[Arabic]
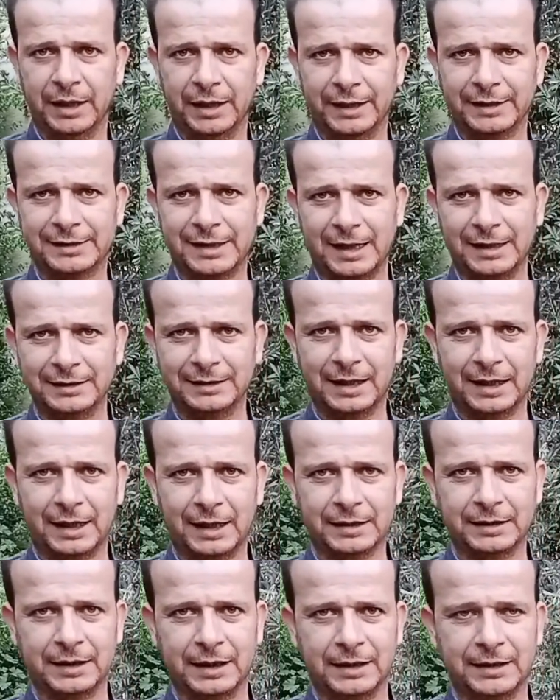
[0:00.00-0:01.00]
اذا عندك
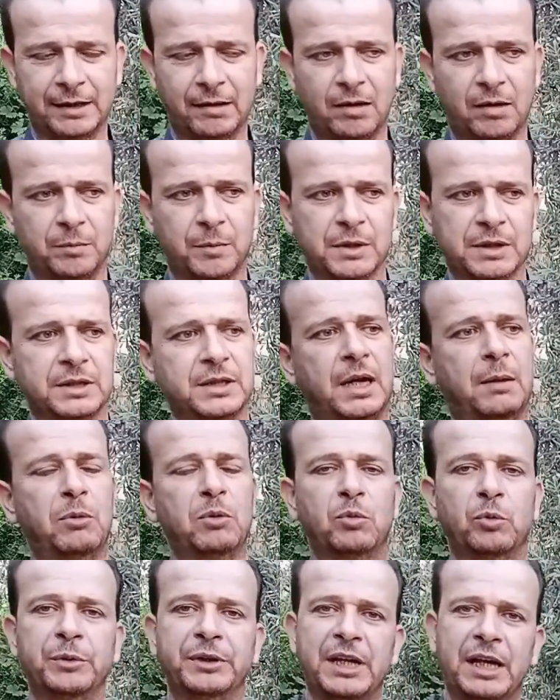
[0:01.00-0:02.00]
انت دائما بنصح
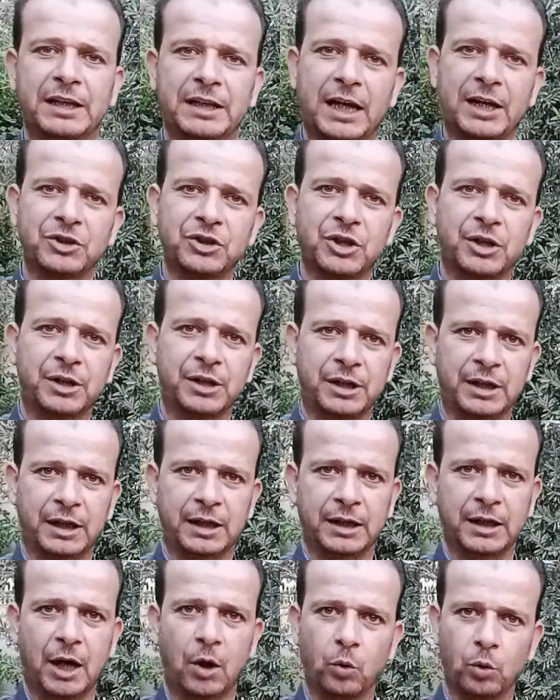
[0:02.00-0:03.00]
بالمبيدات
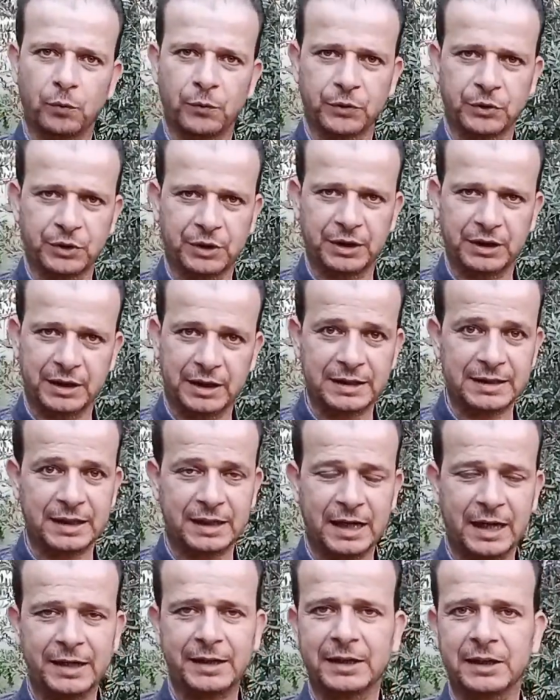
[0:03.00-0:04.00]
الحشريه او الفطريه اذا
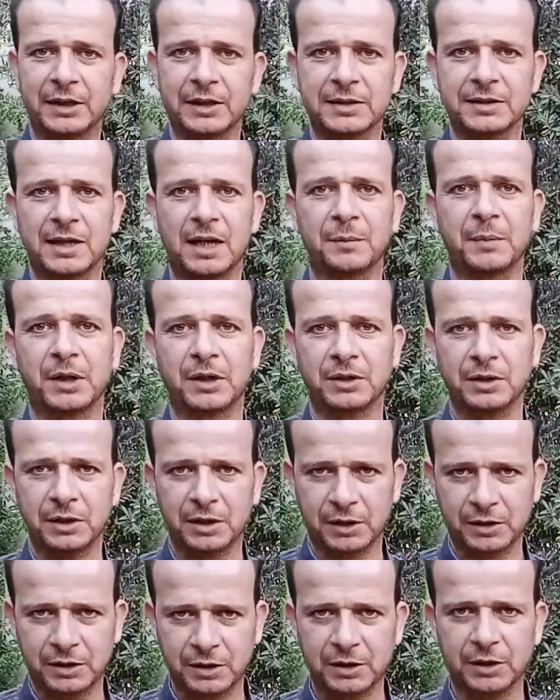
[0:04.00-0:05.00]
كانت الاصابه كثير
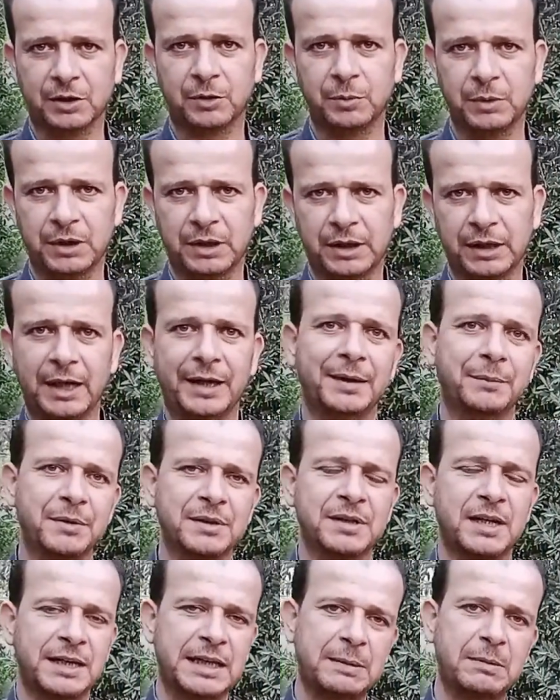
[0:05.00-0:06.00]
كثير كبيره انا
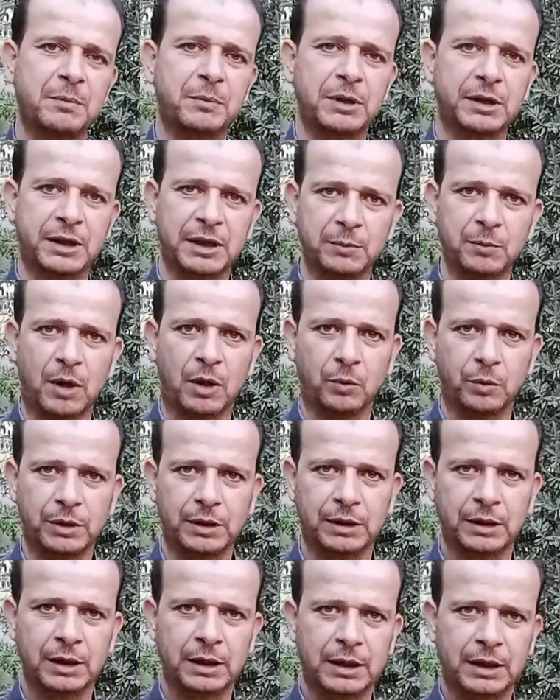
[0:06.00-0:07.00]
بنصح دائما
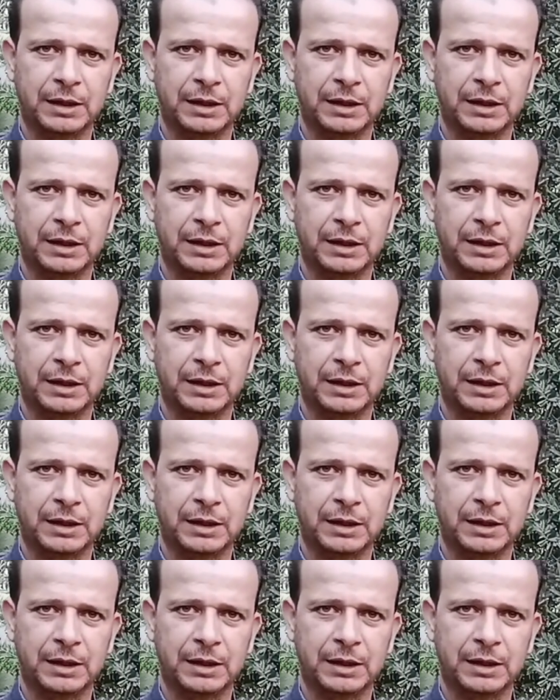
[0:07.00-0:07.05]
بالكيماوي